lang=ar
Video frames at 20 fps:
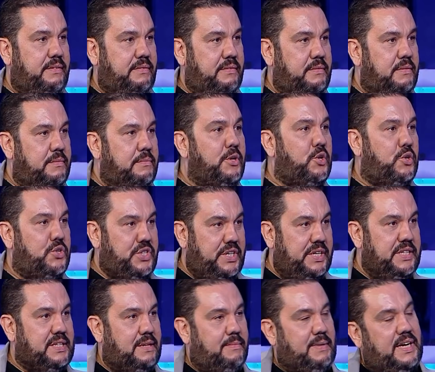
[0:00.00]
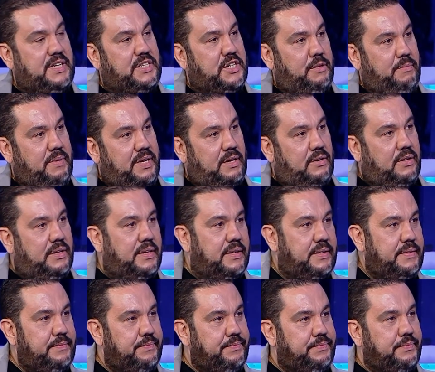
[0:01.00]
120 أيوة. سما حاجه كبيره
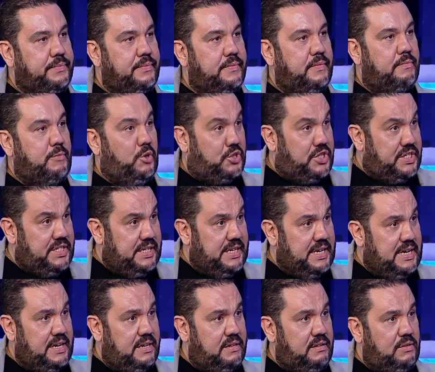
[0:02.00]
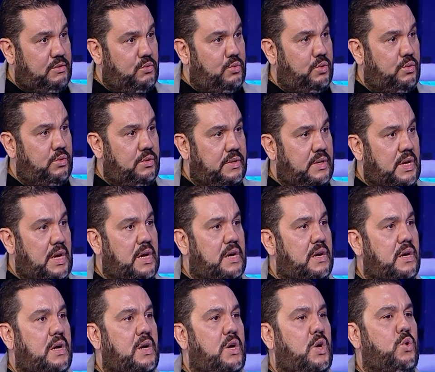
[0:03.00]
120 دينار اي و...
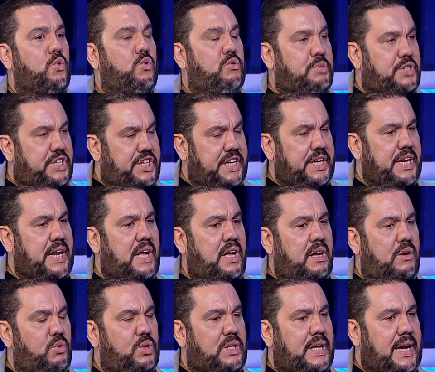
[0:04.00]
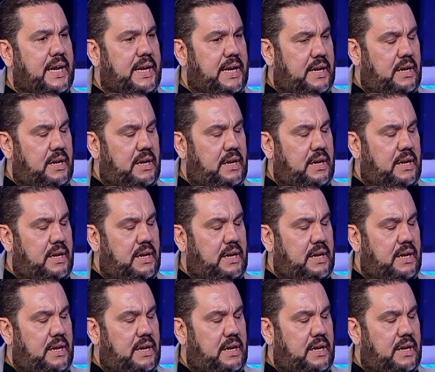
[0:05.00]
دونك و... ومشينا ودخلنا